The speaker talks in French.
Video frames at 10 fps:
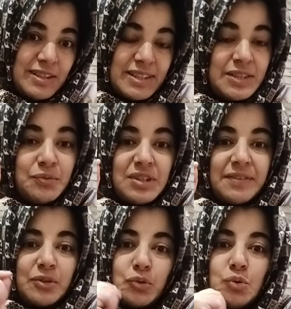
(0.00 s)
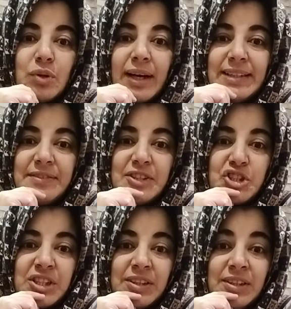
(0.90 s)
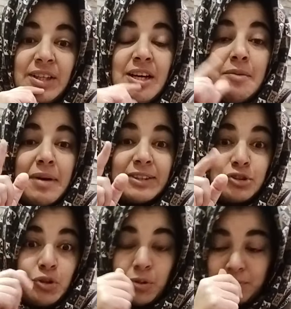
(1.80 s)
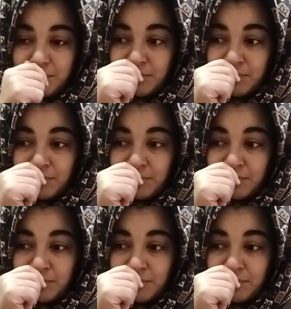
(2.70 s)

si vous avez recours à l'IVG. Parce que